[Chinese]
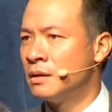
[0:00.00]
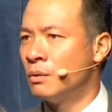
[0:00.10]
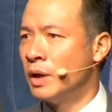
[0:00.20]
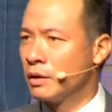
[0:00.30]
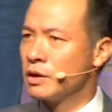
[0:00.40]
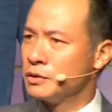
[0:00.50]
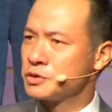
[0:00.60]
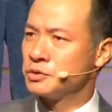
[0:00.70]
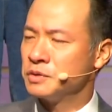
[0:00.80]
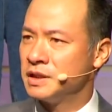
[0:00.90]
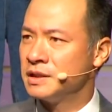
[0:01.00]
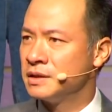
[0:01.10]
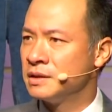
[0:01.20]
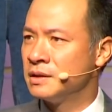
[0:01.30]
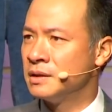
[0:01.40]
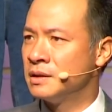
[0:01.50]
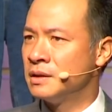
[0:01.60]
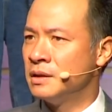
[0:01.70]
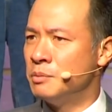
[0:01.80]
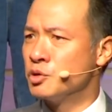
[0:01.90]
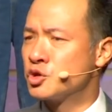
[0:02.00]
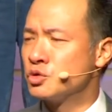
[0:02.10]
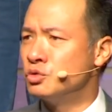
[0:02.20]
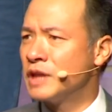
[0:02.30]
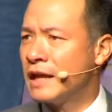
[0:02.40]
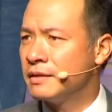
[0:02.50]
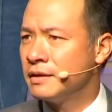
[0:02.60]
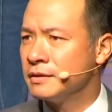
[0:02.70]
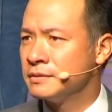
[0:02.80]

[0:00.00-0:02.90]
我要告诉你，你不是孤单的。